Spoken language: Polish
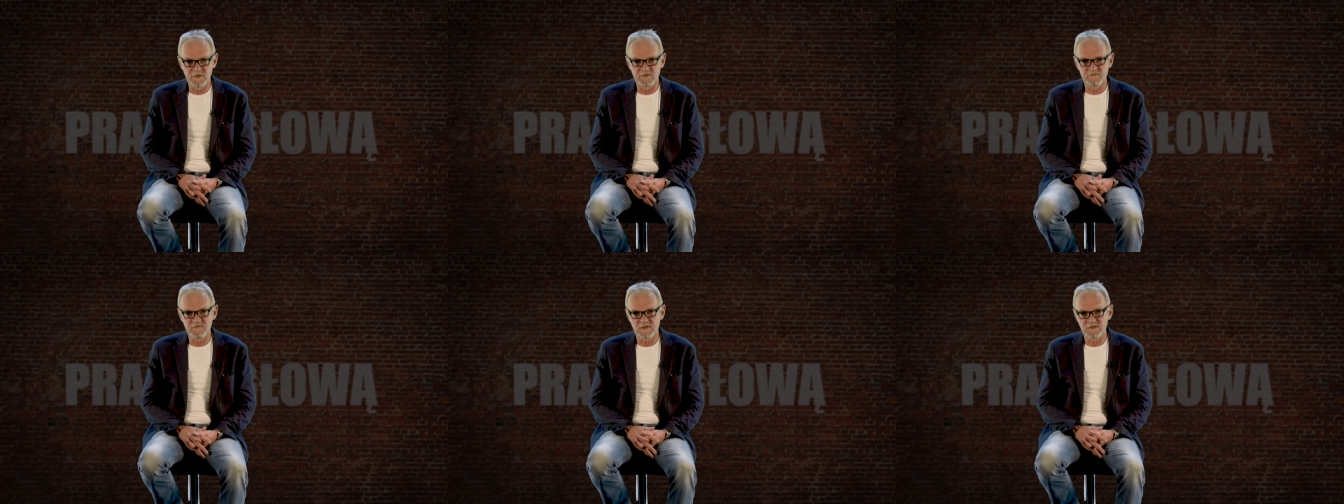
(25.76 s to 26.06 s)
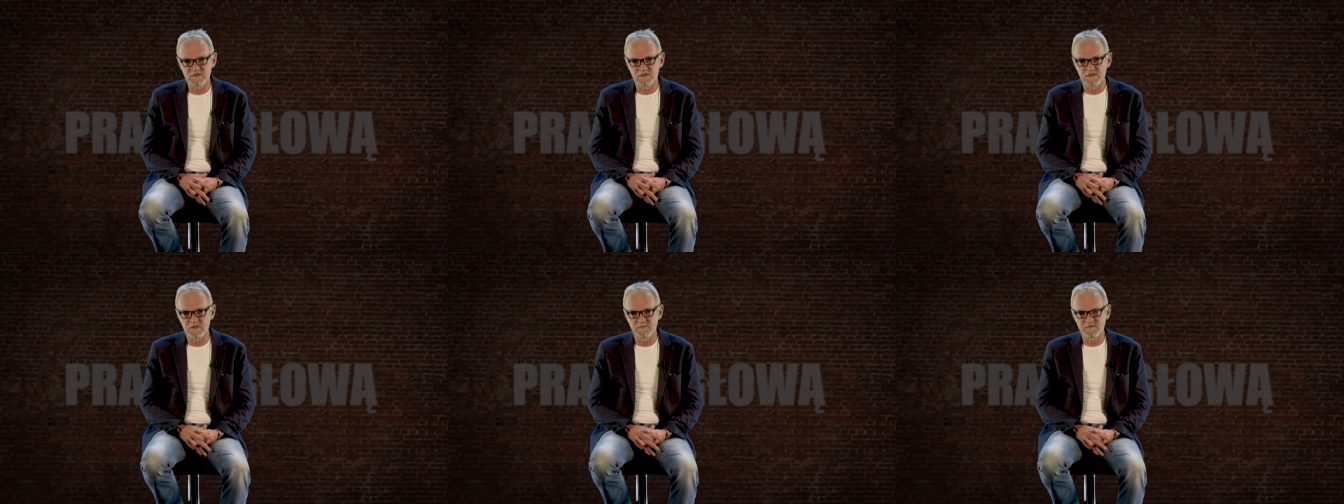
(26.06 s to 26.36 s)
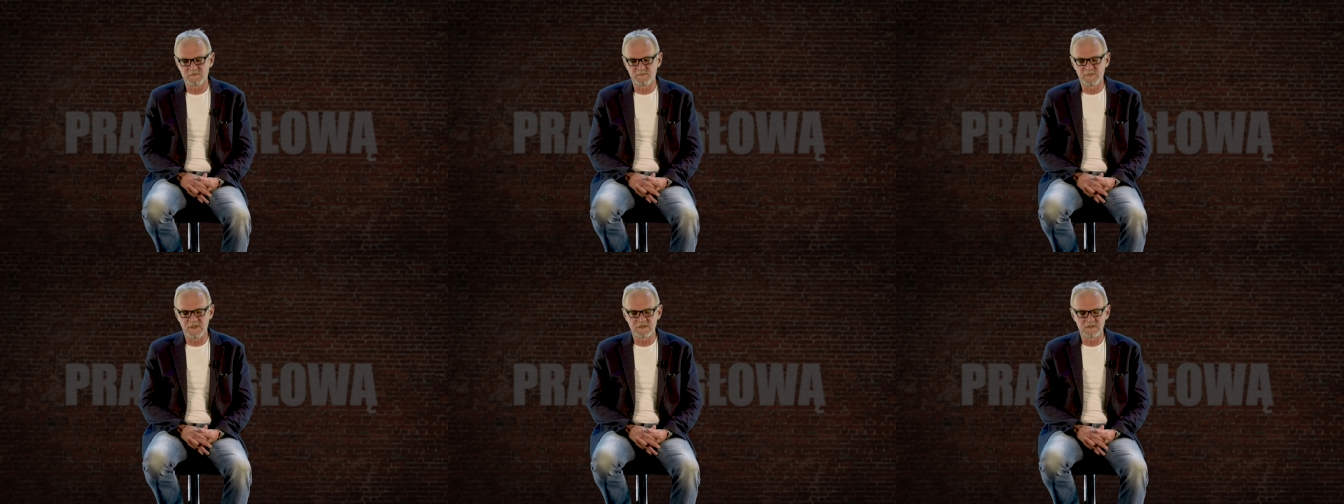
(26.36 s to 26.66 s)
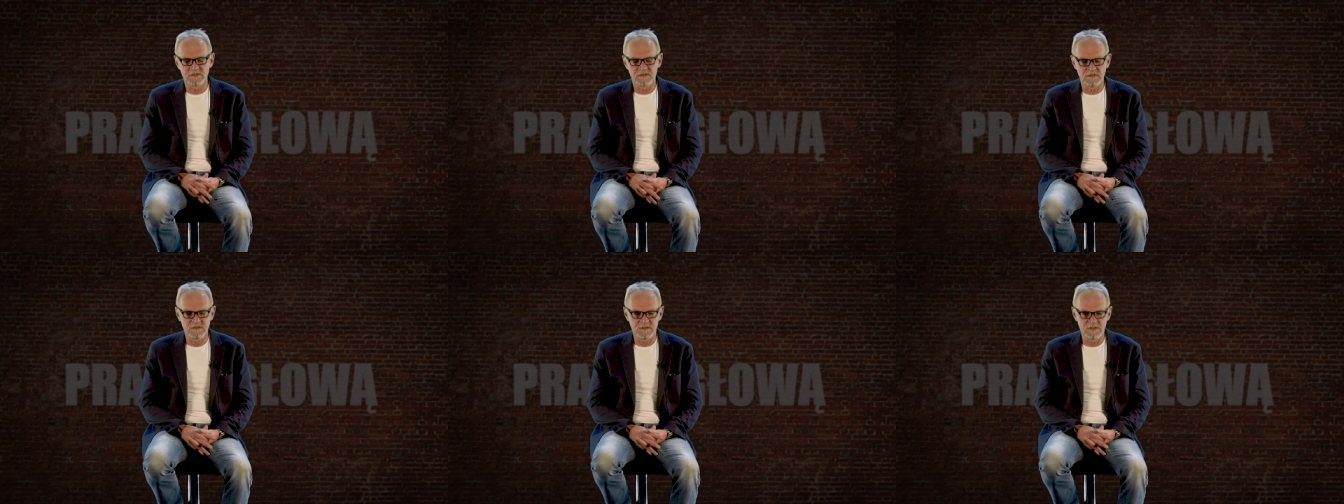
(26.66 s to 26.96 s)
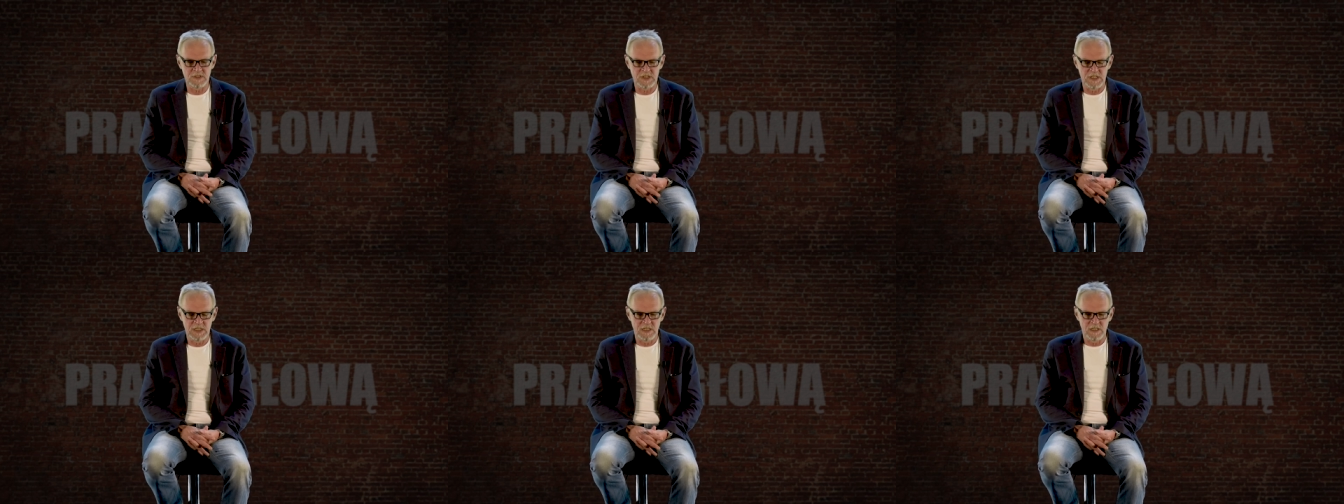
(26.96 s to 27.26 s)
potwierdzone
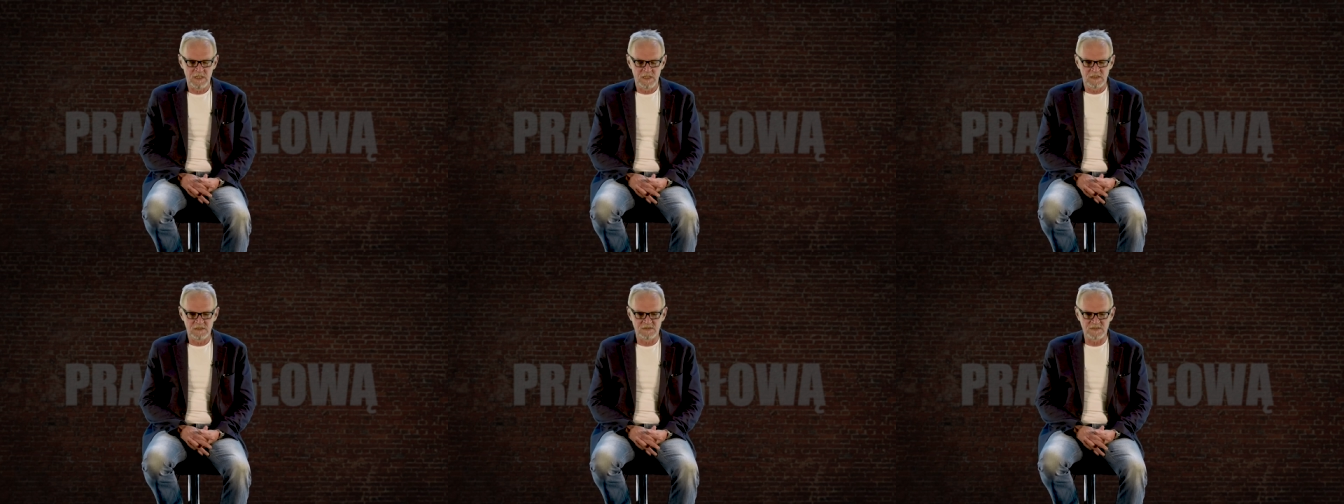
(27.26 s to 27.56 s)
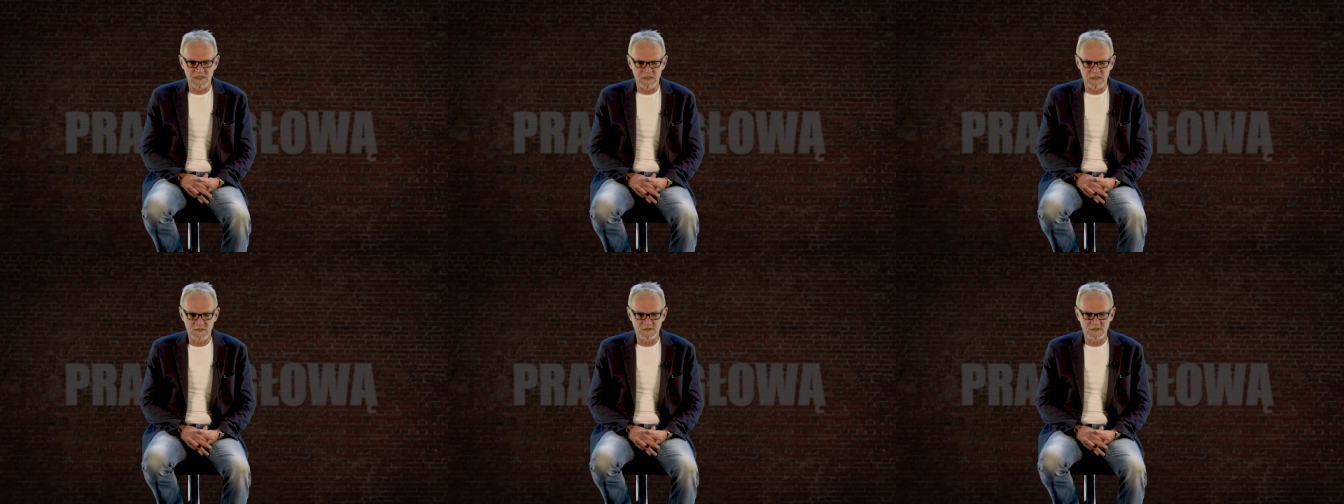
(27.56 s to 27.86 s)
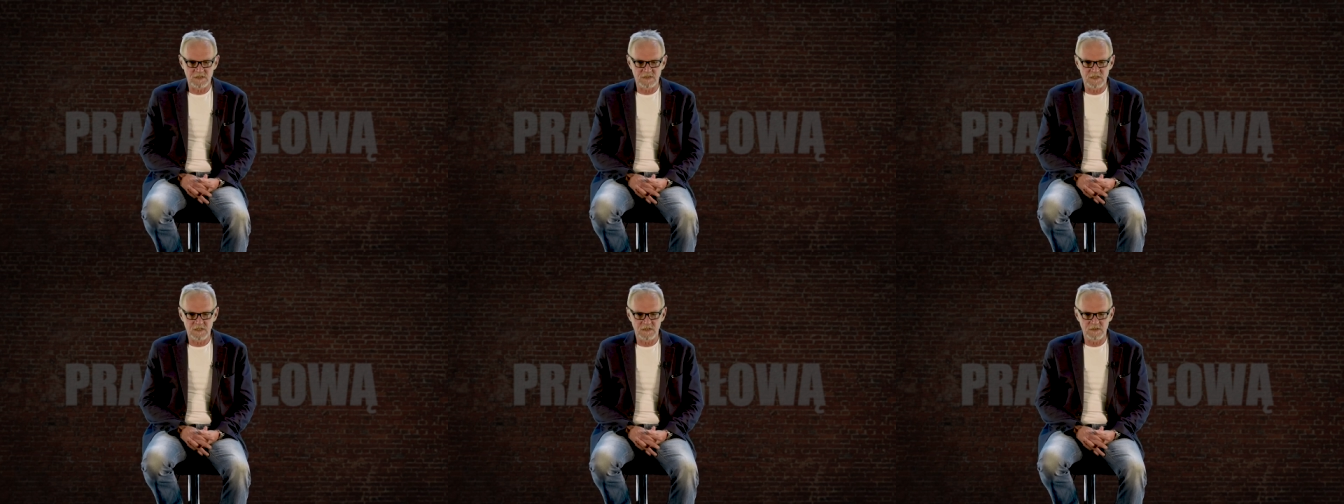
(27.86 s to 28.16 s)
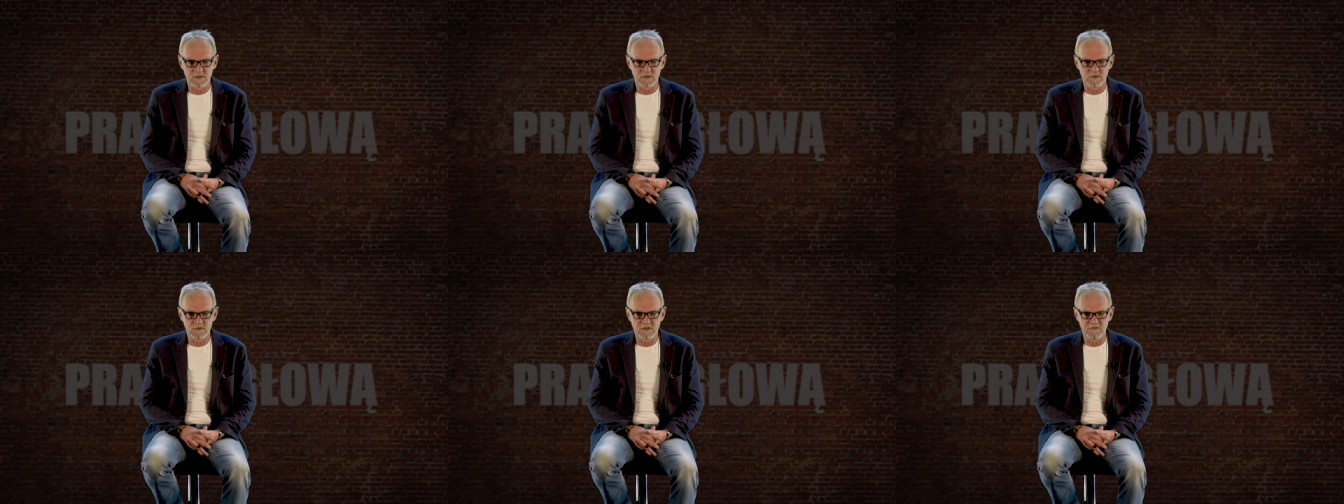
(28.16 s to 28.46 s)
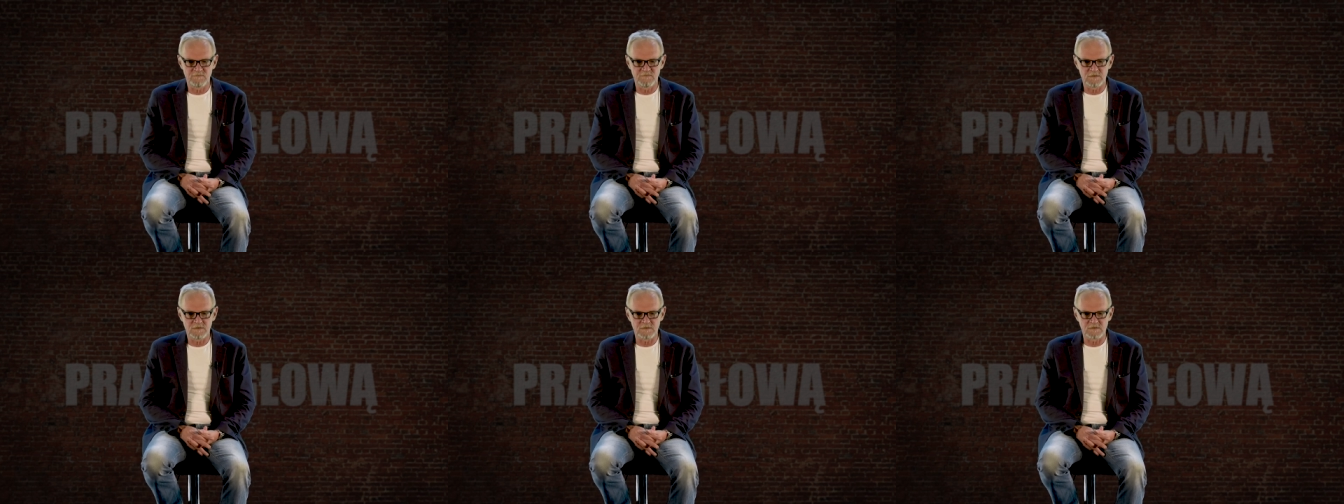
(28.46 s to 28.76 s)
przypadki zakażenia
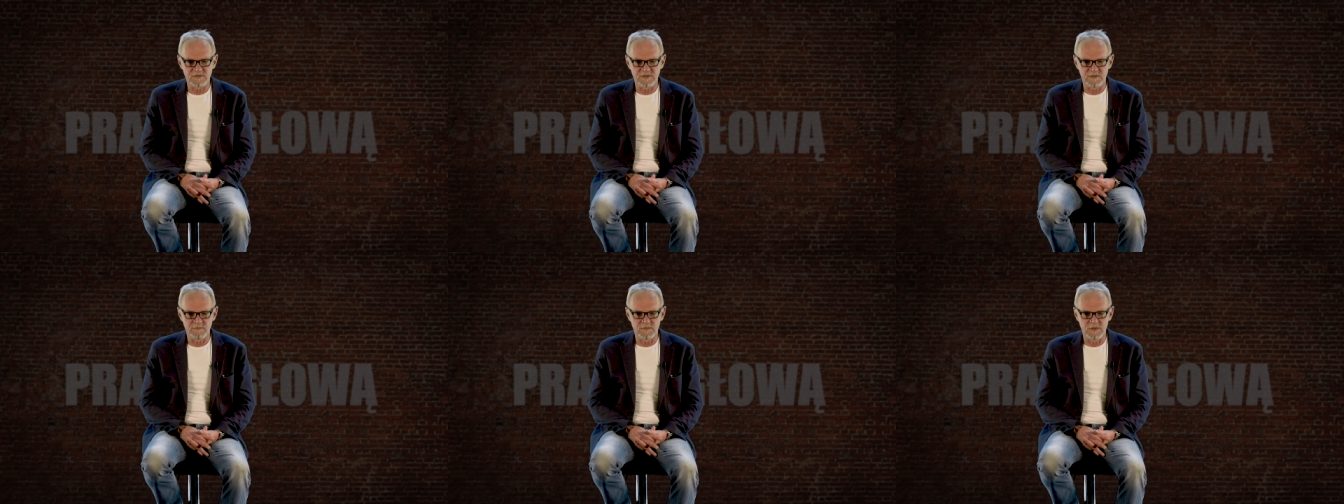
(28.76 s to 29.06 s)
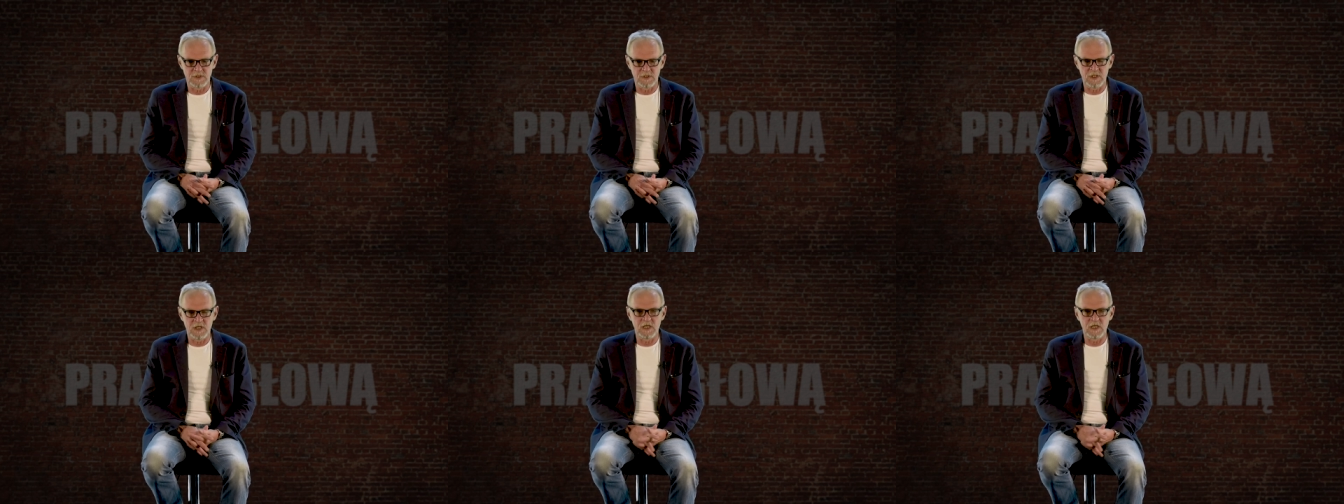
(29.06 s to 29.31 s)
koronawirusem.